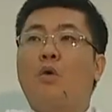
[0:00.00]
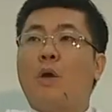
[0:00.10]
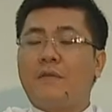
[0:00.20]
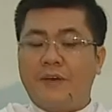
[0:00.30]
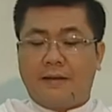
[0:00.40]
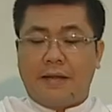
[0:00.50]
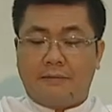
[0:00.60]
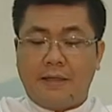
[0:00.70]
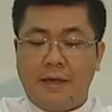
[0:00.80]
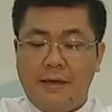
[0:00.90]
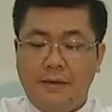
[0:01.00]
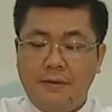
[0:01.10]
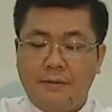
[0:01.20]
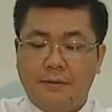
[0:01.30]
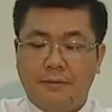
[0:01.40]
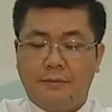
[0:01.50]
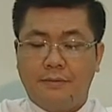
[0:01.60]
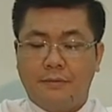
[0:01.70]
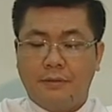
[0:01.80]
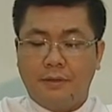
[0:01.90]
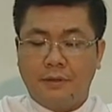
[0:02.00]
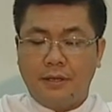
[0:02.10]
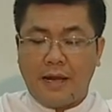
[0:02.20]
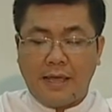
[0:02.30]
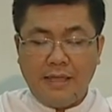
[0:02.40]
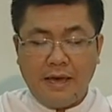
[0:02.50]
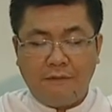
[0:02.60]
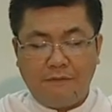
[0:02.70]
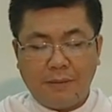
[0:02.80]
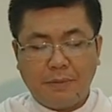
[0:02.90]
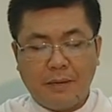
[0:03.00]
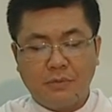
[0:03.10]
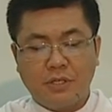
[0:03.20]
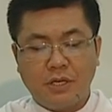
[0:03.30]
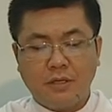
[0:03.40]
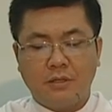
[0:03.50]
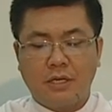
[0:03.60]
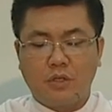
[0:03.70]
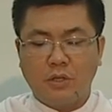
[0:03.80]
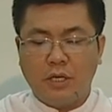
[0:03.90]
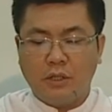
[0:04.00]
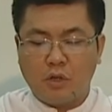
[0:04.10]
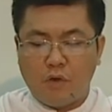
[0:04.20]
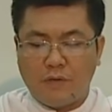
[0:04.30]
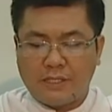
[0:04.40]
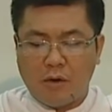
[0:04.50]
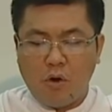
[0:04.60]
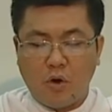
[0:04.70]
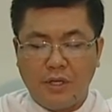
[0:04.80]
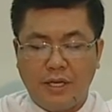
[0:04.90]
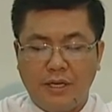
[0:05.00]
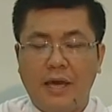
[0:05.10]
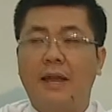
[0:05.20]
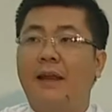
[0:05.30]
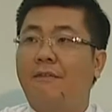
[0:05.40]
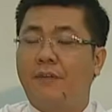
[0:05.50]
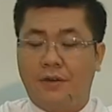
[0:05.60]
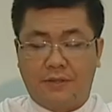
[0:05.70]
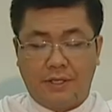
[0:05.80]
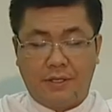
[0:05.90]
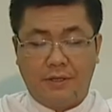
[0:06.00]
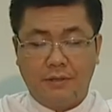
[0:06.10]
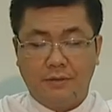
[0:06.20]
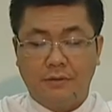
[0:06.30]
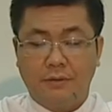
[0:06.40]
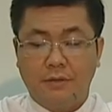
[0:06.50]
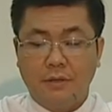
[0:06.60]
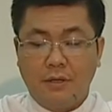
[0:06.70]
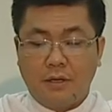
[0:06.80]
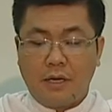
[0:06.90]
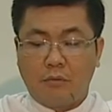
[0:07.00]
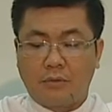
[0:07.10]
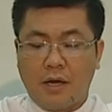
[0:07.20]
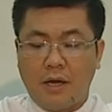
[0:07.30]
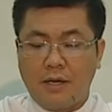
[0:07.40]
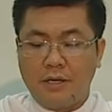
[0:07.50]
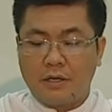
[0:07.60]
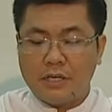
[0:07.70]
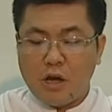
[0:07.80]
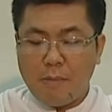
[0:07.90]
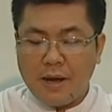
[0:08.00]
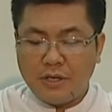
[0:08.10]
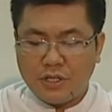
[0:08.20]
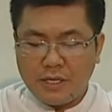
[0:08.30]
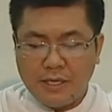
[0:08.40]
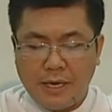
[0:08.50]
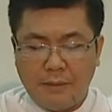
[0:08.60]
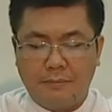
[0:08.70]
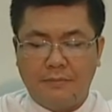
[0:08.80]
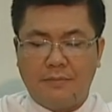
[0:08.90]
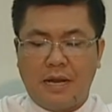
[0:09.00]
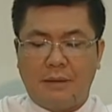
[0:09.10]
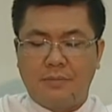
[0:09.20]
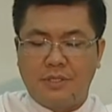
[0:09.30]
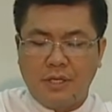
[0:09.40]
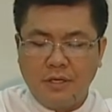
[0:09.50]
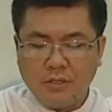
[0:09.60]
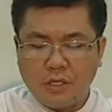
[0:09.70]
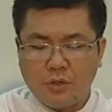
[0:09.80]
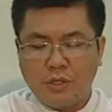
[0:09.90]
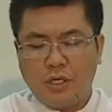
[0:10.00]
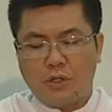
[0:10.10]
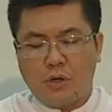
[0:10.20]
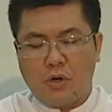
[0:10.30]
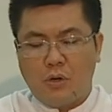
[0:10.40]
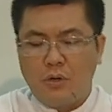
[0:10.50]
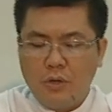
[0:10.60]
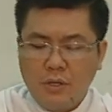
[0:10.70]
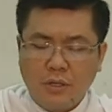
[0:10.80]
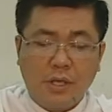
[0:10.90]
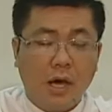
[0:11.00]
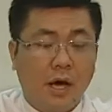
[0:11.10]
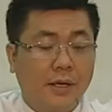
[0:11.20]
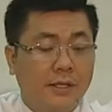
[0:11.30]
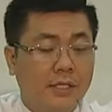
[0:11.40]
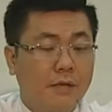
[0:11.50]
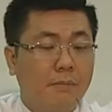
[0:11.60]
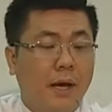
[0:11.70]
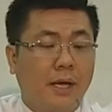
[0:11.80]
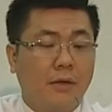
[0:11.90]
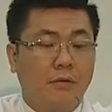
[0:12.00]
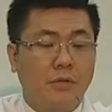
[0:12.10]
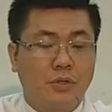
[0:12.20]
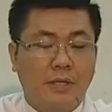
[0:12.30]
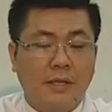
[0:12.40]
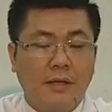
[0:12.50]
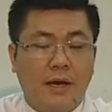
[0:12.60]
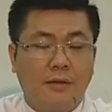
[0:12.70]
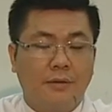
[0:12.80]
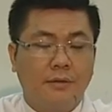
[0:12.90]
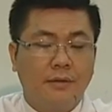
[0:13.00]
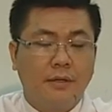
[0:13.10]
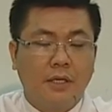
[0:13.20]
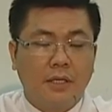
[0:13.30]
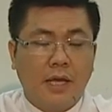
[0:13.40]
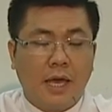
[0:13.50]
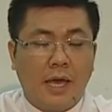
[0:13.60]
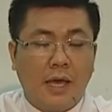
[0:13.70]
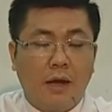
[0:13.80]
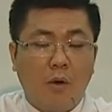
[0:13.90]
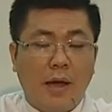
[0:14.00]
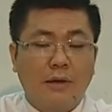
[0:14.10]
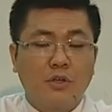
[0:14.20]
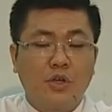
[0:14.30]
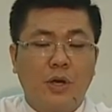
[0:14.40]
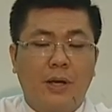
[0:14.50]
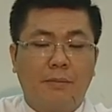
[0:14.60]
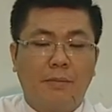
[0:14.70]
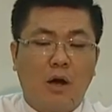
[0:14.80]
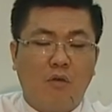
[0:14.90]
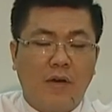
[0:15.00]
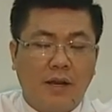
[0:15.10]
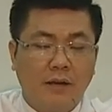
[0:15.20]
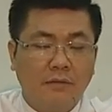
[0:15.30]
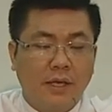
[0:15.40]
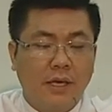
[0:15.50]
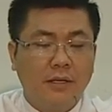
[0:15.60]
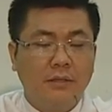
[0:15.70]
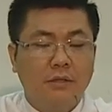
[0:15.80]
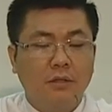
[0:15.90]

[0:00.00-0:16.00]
Qua việc đặt tay, người lãnh nhận phép thêm sức được Chúa Kitô và giáo hội nhìn nhận là phần tử, đồng thời được trao ban trách nhiệm làm chứng cho Chúa Kitô nhờ sức mạnh của Chúa Thánh Thần để loan truyền bảo vệ đức tin